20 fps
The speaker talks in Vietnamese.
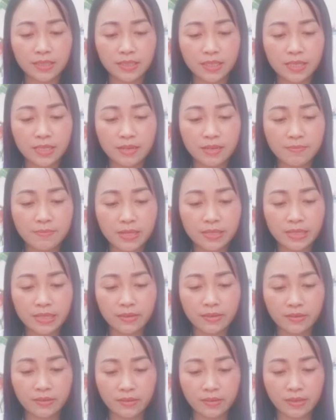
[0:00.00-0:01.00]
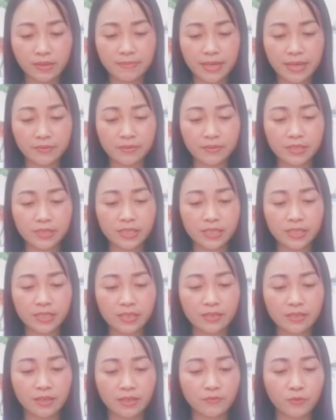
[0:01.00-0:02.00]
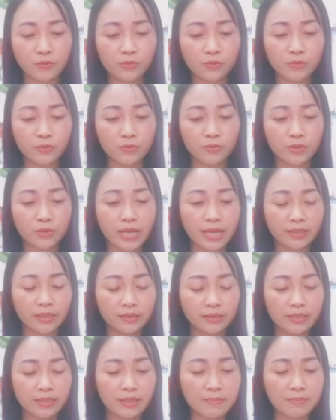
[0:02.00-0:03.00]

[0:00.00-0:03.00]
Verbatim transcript: khi đến bên nhau các bạn cũng chính là được vũ trụ đang